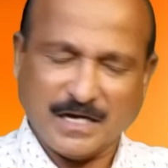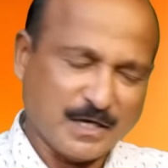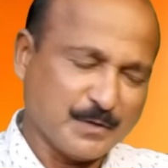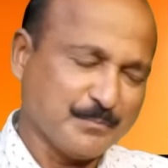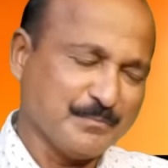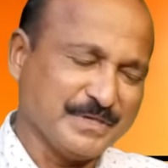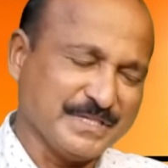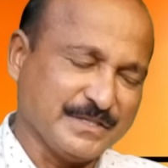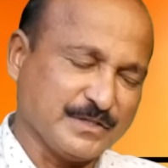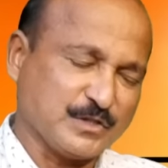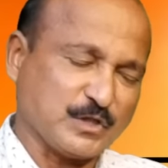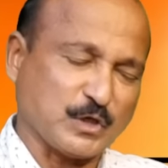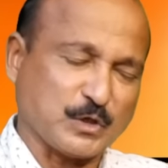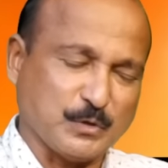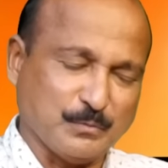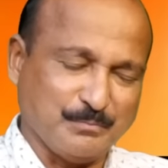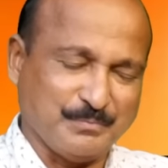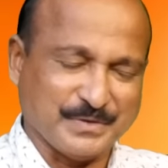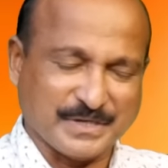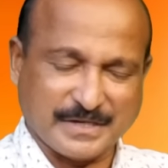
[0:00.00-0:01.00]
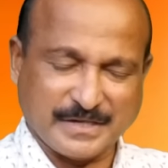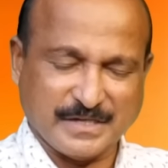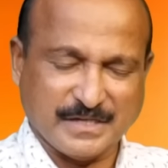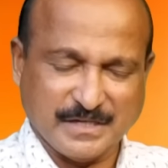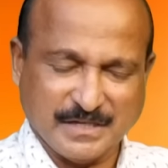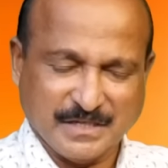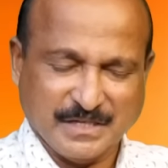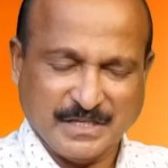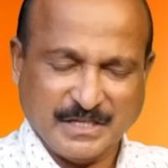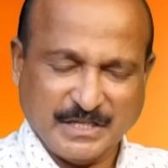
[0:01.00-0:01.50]
அன்பின் தகப்பனு
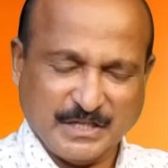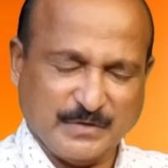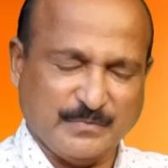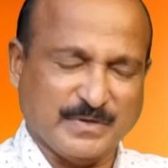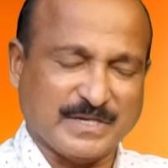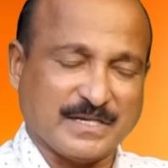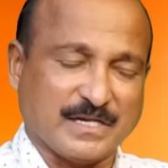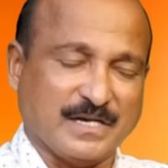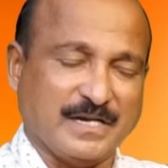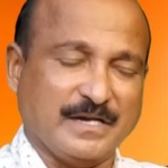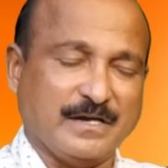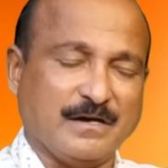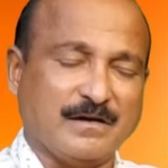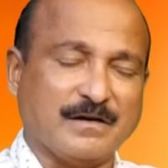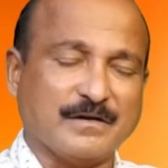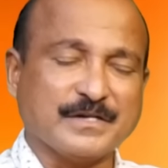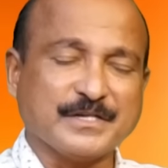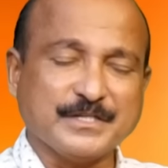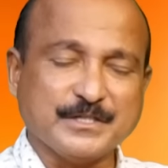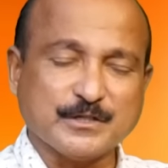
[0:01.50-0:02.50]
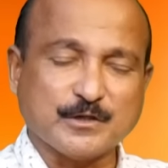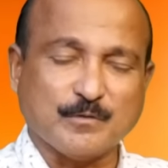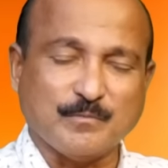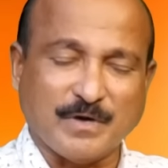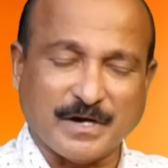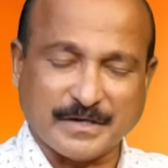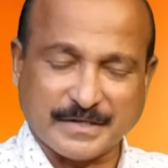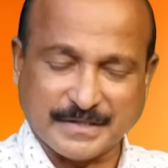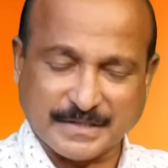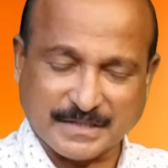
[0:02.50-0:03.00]
இவர்களை
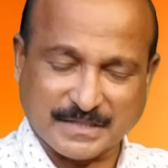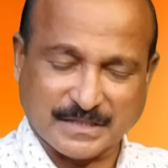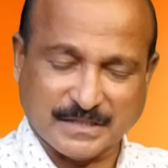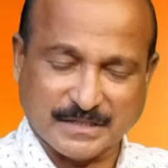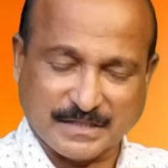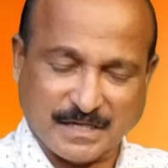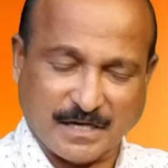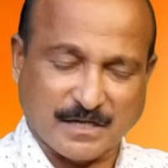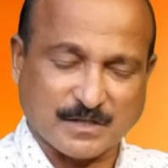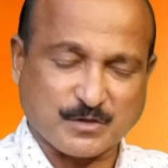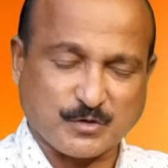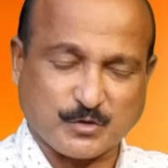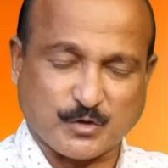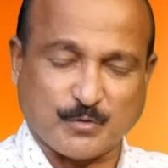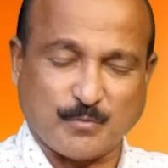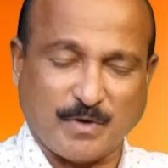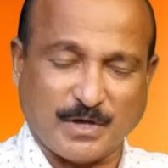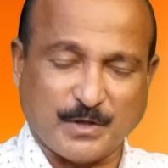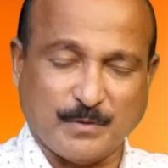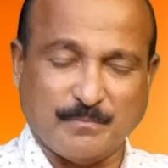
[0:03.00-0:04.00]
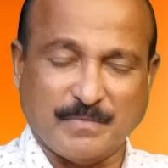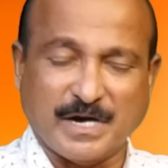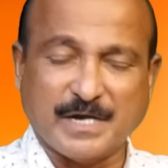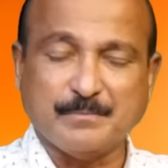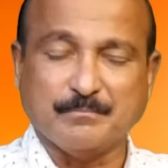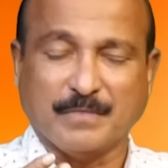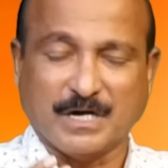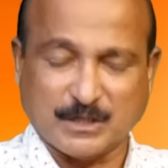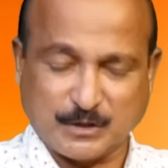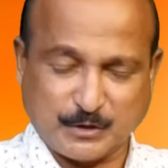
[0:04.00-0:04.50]
ஆயிரம் ஆயிரங்களுக்கு
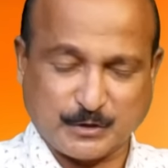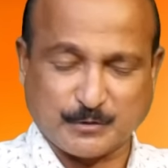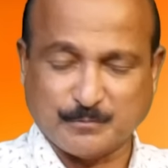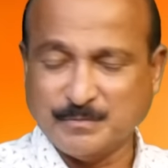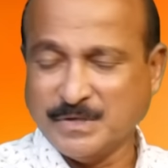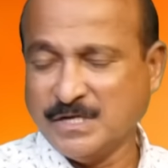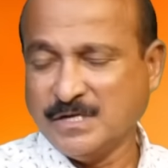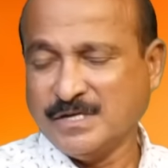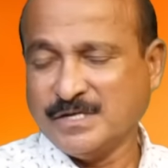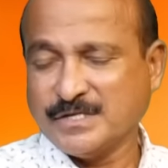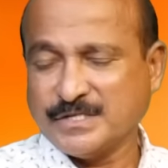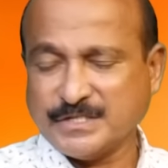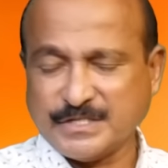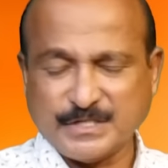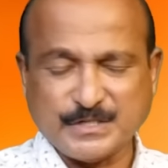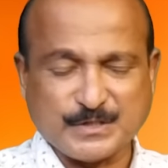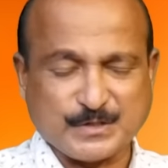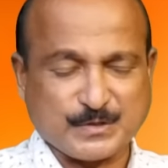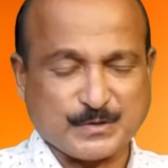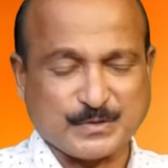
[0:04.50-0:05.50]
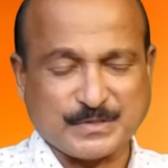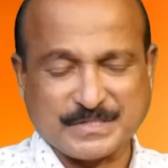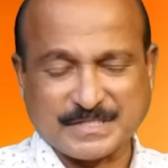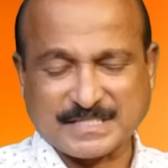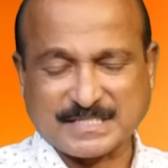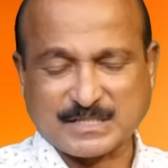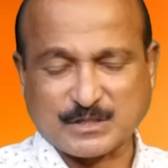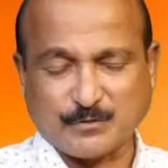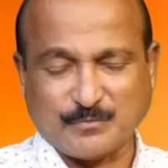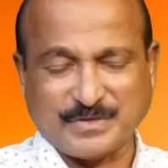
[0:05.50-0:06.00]
ஆசீர்வாதமாய் மாற்றும் ஏசு
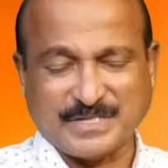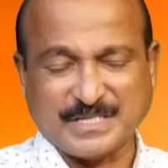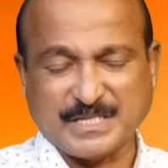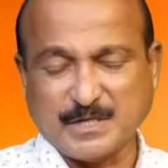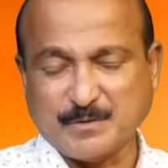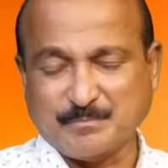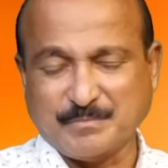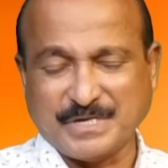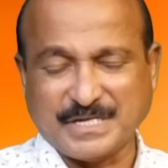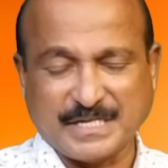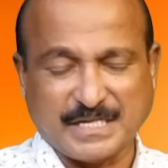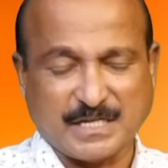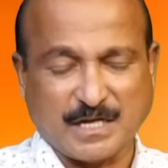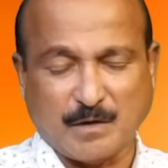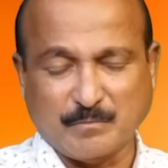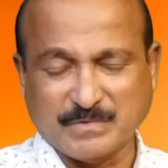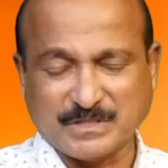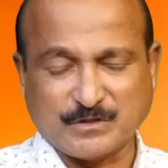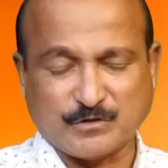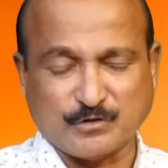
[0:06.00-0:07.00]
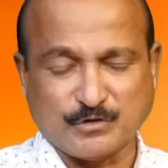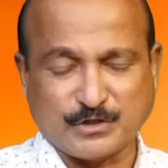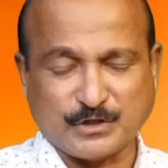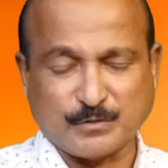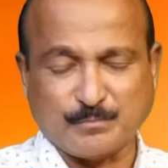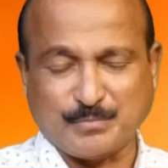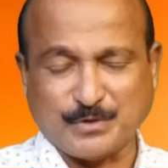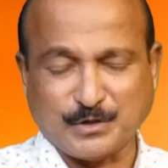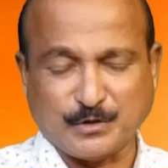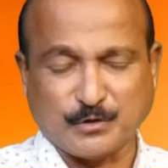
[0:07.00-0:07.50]
கிறிஸ்துவின் இன்பினி நாமத்தில்
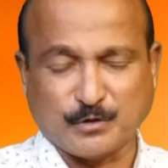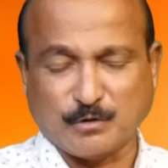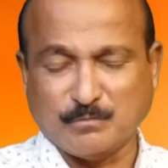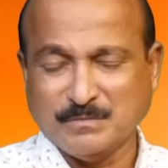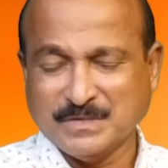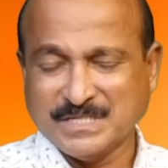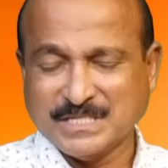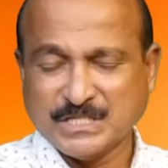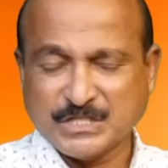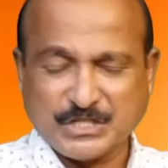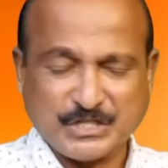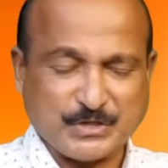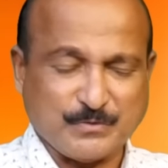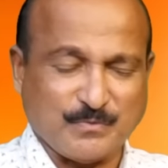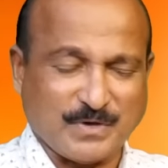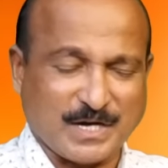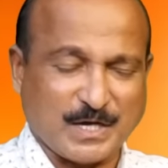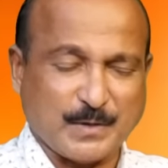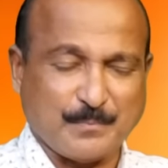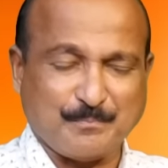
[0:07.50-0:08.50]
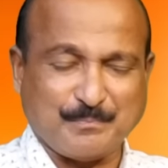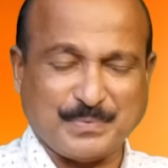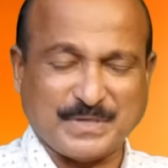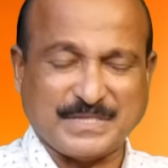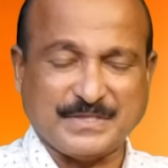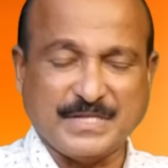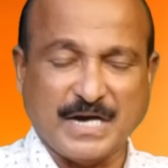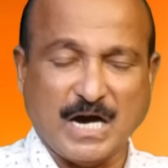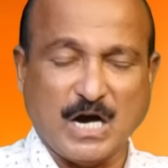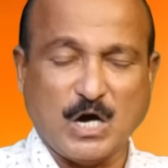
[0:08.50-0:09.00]
செப்பிக்கிறோம் சிவனில்
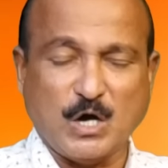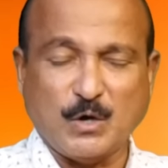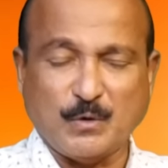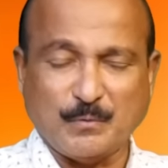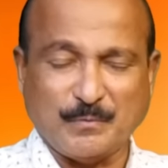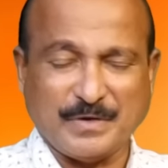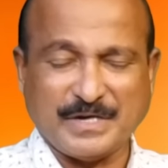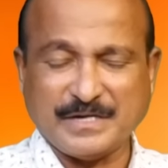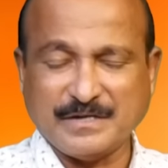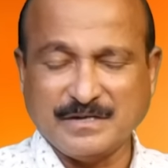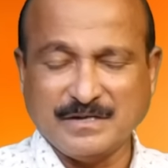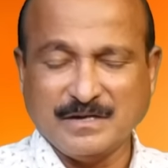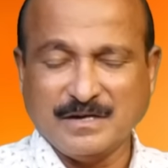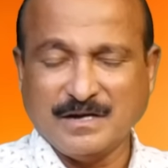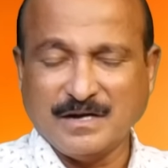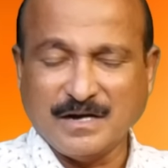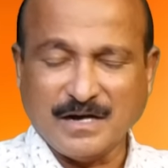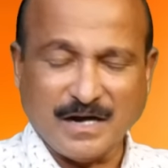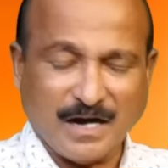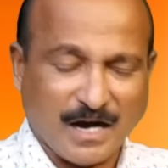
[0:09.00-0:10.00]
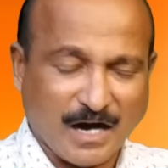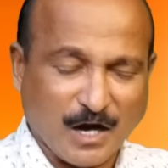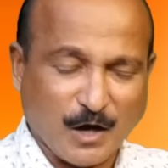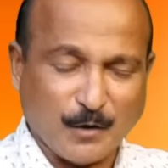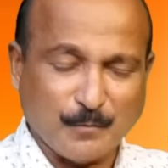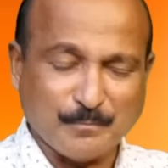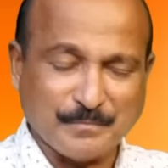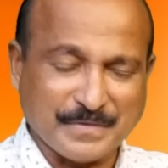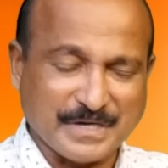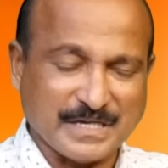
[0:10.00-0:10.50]
பிதாவை
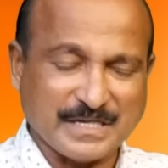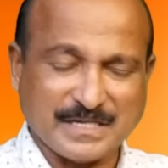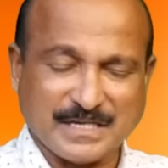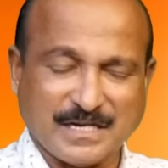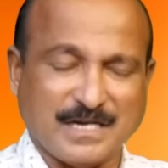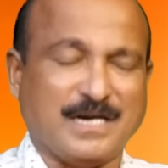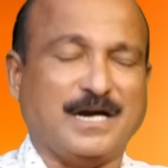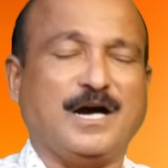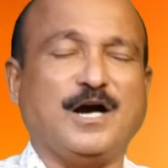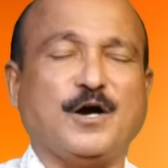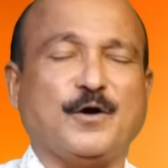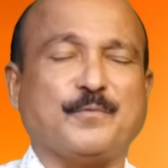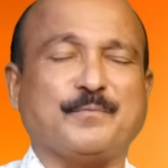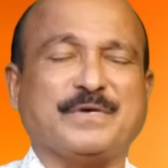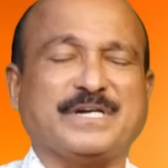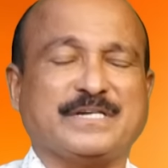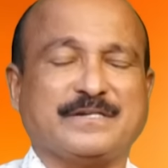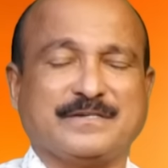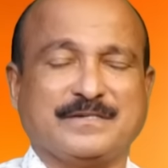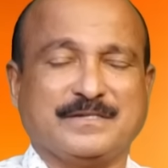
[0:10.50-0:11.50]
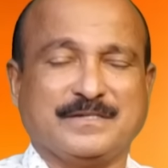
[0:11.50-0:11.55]
ஆமே ஆமே